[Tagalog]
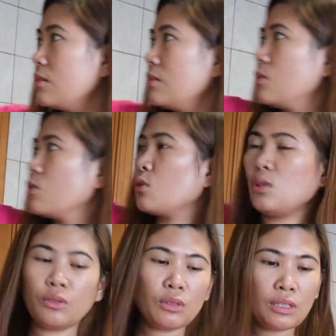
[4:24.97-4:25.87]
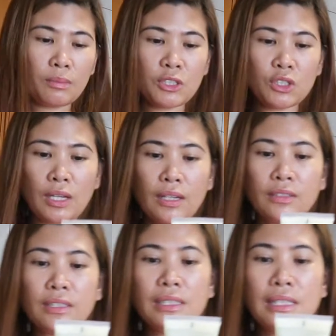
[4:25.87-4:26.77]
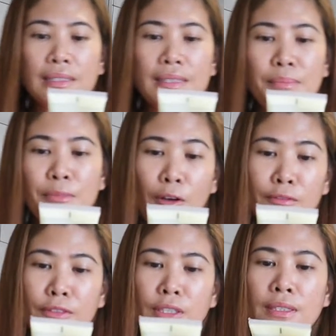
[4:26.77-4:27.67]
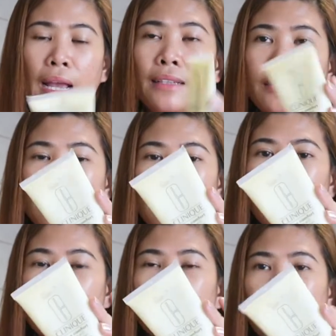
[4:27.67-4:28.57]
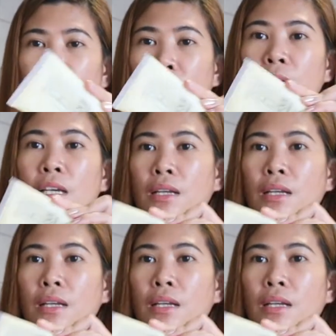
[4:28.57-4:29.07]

Nagustuhan ko rin naman siya. Clinique Deep Comfort Hand and Cuticle Cream.